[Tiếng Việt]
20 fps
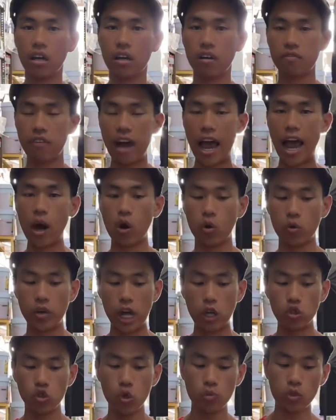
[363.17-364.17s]
vào
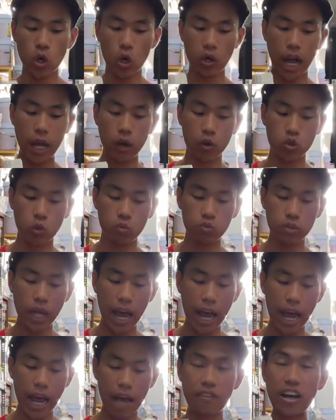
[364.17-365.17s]
để giúp cho cây của chúng
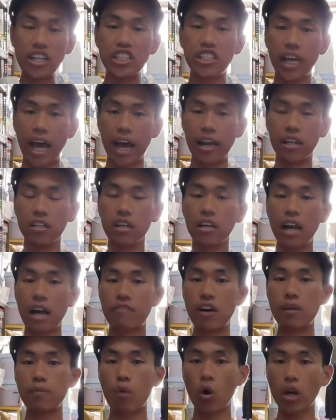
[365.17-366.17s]
ta phát triển như là
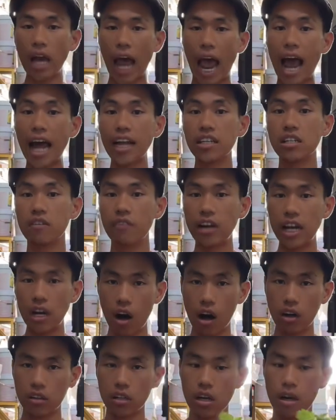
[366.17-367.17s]
phân bón lá hay như vi
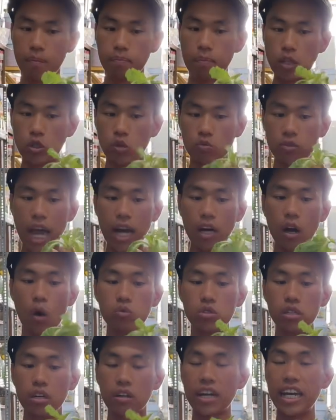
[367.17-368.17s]
lượng mà chúng ta
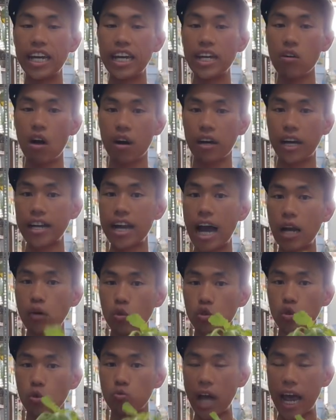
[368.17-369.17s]
không xử lý được cái đất
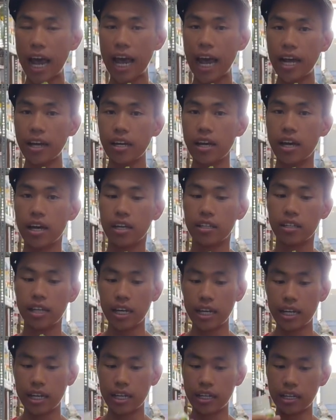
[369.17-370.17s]
của chúng ta ấy,
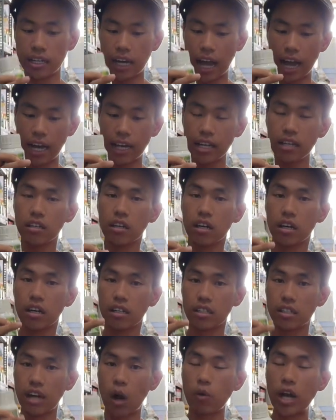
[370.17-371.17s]
thì cái
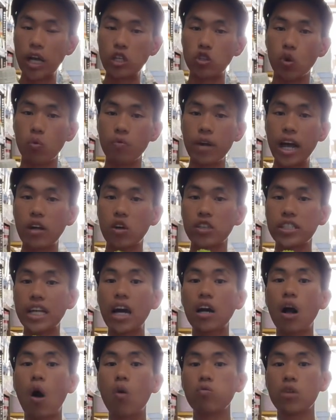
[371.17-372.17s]
rau cải rúm này nó sẽ
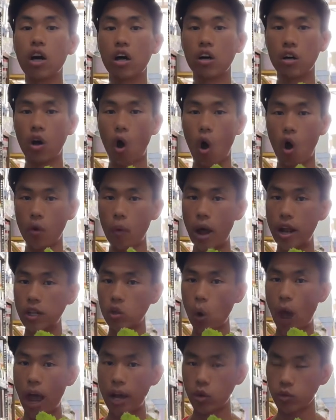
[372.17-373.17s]
không được khỏi hoàn
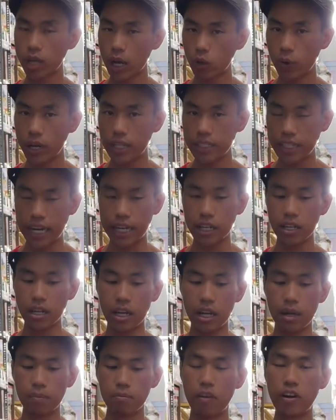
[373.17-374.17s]
toàn đâu nhá quý anh chị
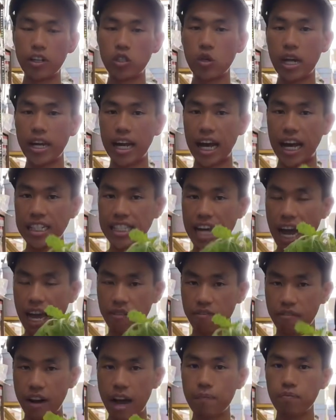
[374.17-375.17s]
và vậy cho nên là cái giải
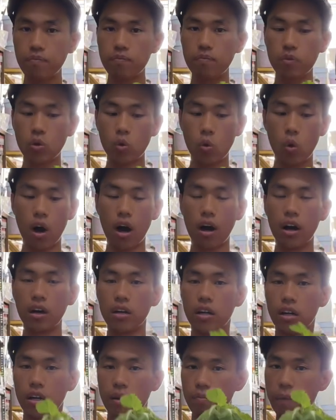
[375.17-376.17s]
pháp của
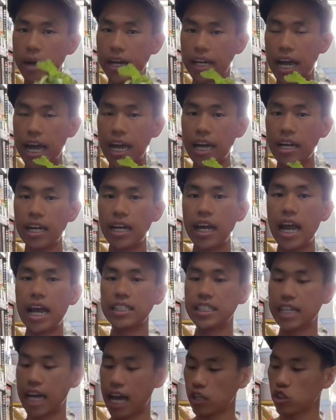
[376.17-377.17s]
mình ấy là
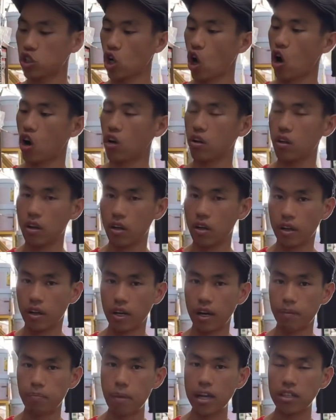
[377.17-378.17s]
sẽ cho
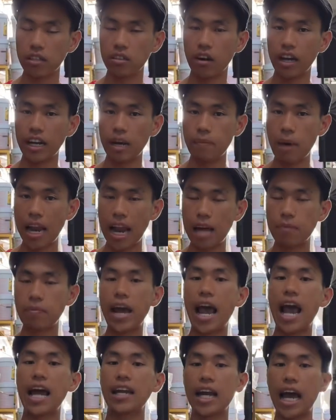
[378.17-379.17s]
bác tưới cái ba lan
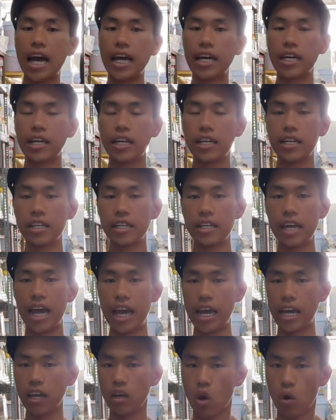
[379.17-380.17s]
BH này
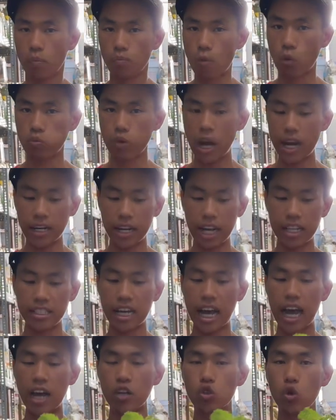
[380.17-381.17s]
để mục đích này sẽ
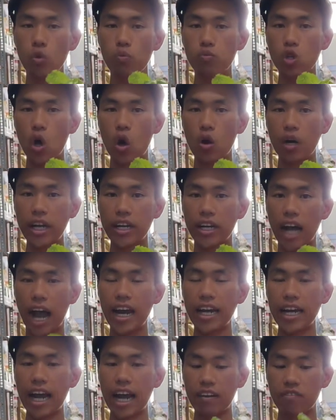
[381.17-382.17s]
giúp cho cái
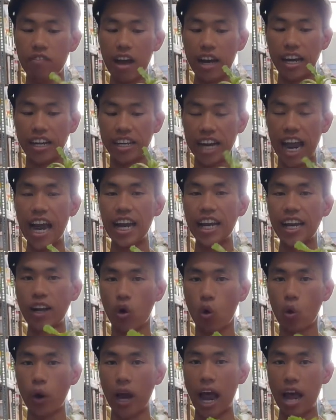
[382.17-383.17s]
cây này và cái rễ này nó
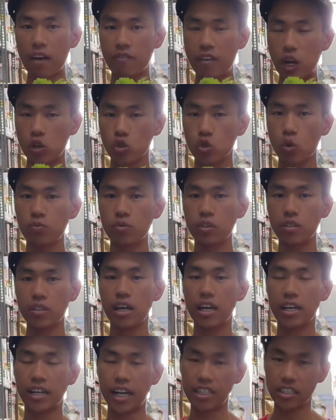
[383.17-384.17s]
khỏe và nó giúp
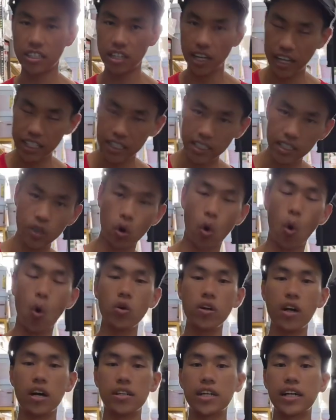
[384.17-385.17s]
những cái hút
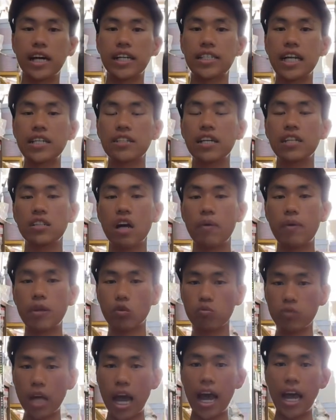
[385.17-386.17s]
được những cái chất dinh dưỡng mà
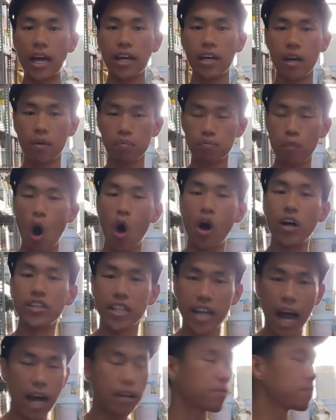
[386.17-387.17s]
chúng ta bỏ ở dưới
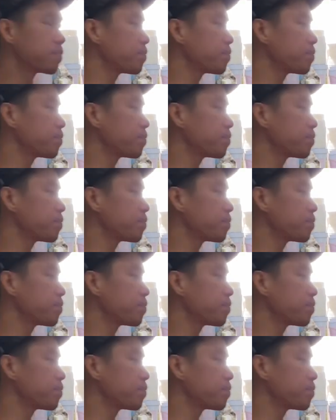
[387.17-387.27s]
đất